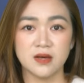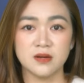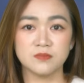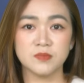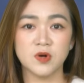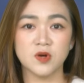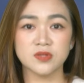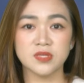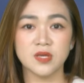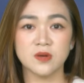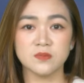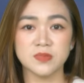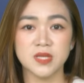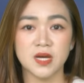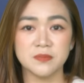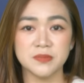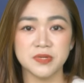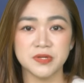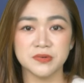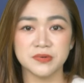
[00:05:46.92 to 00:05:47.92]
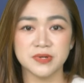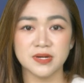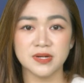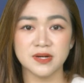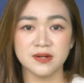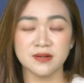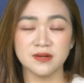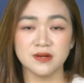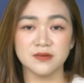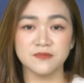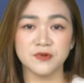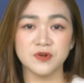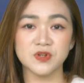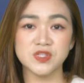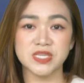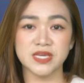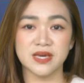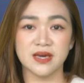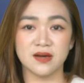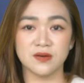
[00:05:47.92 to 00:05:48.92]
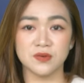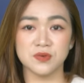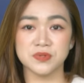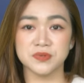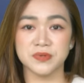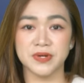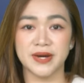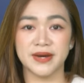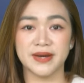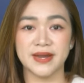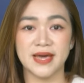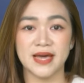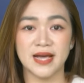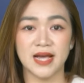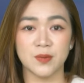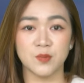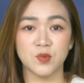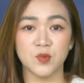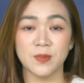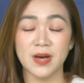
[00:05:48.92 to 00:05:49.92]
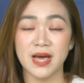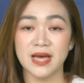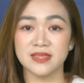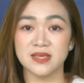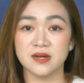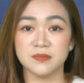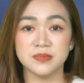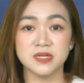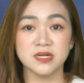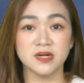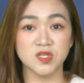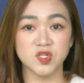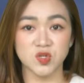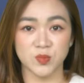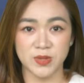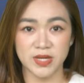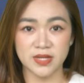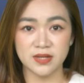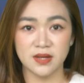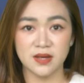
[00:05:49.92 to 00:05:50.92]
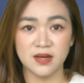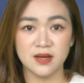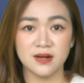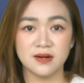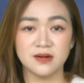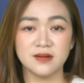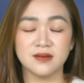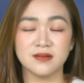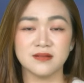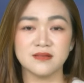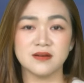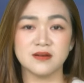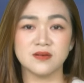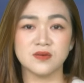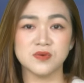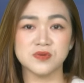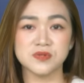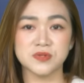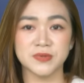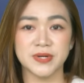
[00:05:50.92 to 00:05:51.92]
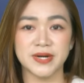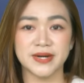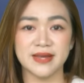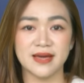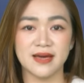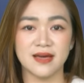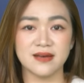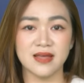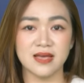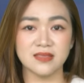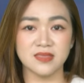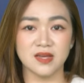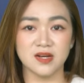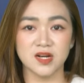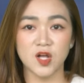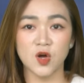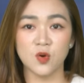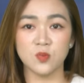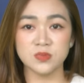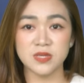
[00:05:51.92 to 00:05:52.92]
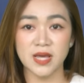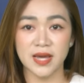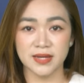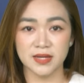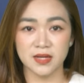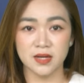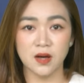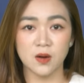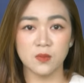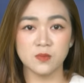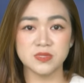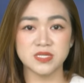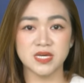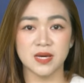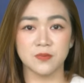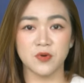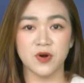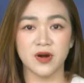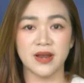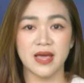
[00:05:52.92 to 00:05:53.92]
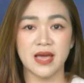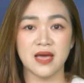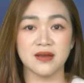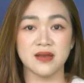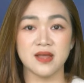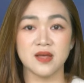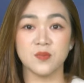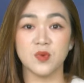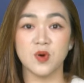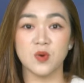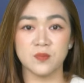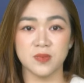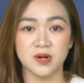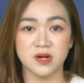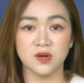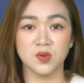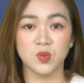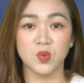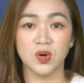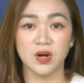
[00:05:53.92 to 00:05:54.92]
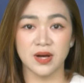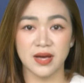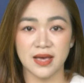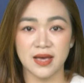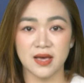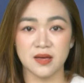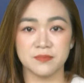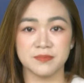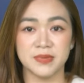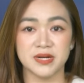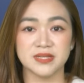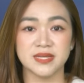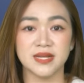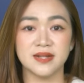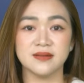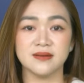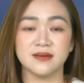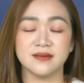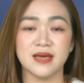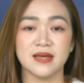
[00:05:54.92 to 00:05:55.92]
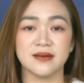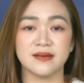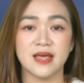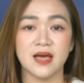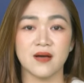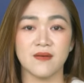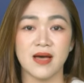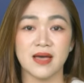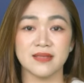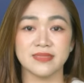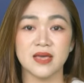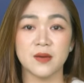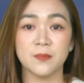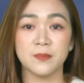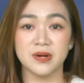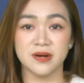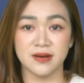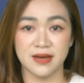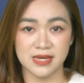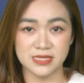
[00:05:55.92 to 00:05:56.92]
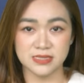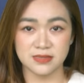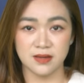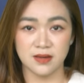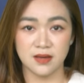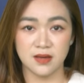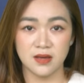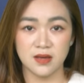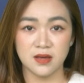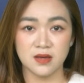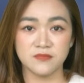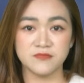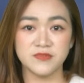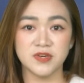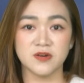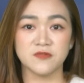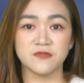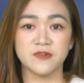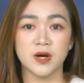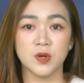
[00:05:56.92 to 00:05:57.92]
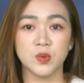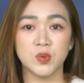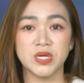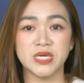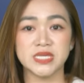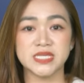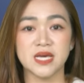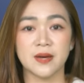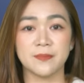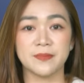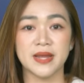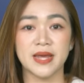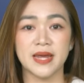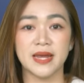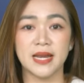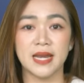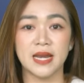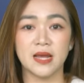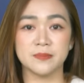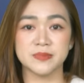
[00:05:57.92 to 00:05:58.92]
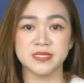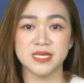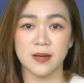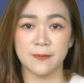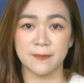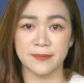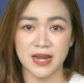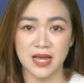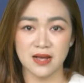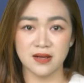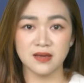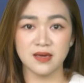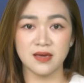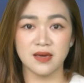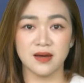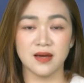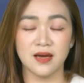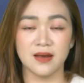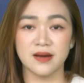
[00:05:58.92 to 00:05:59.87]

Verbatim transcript: Bộ Tổng tham mưu các lực lượng vũ trang Ukraine ngày 3 tháng 10 cho biết, lực lượng Ukraine đã tấn công thành công trạm radar Nebo-M của Nga bằng tên lửa đạn đạo ATACMS. Việc phá hủy trạm này làm giảm đáng kể khả